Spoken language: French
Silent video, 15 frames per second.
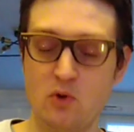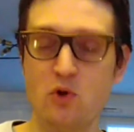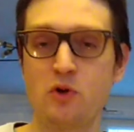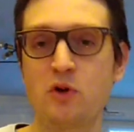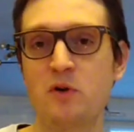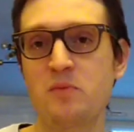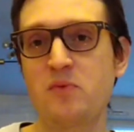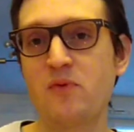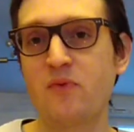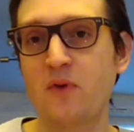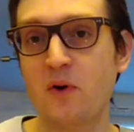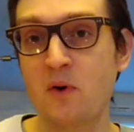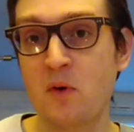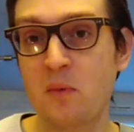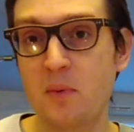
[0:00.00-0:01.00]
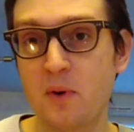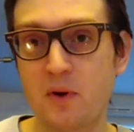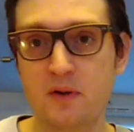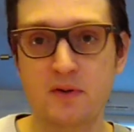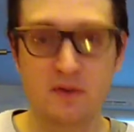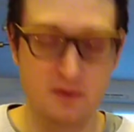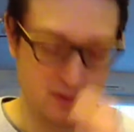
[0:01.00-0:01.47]
Le camp le plus fort
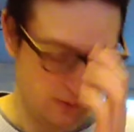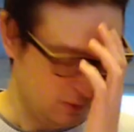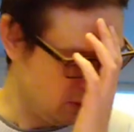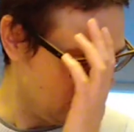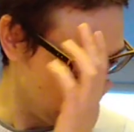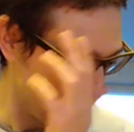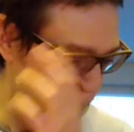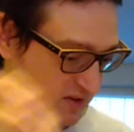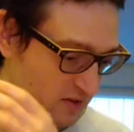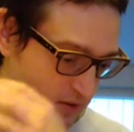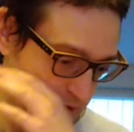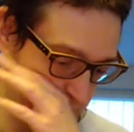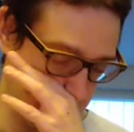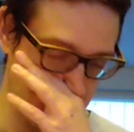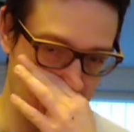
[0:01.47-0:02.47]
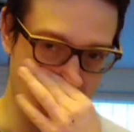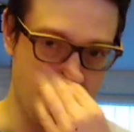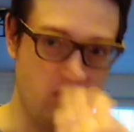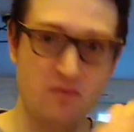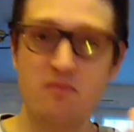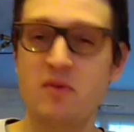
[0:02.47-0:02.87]
l'emporte. Bon,